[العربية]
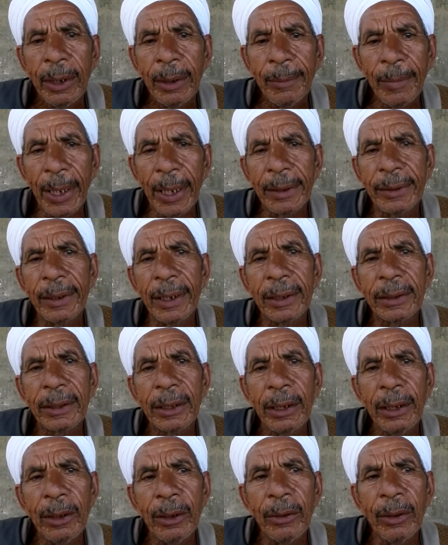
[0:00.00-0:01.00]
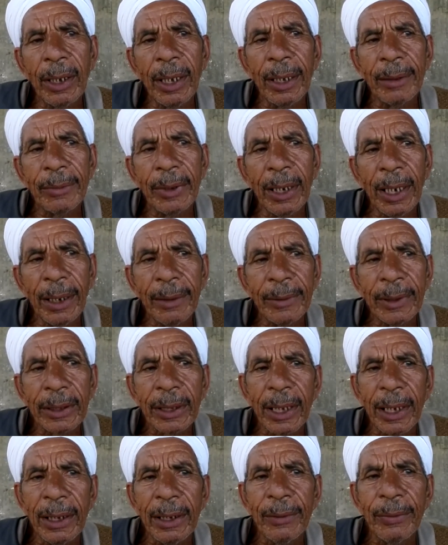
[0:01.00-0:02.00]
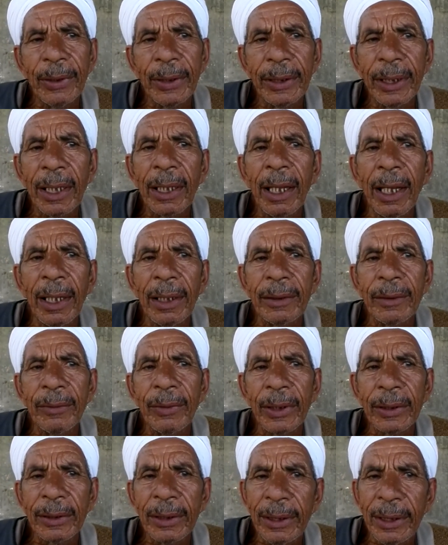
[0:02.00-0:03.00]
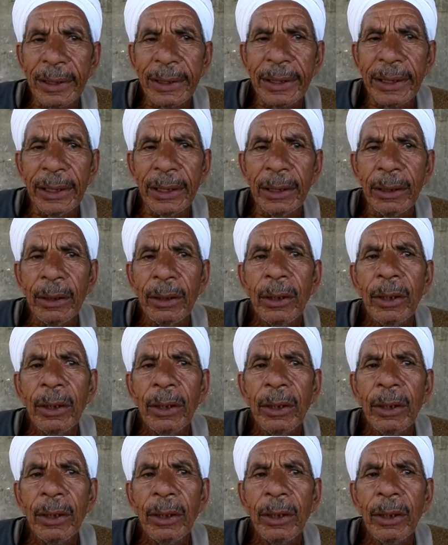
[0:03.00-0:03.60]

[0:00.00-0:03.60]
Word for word: مع سيادة اللواء عبد الحميد خليفة ده قائد فصيلتي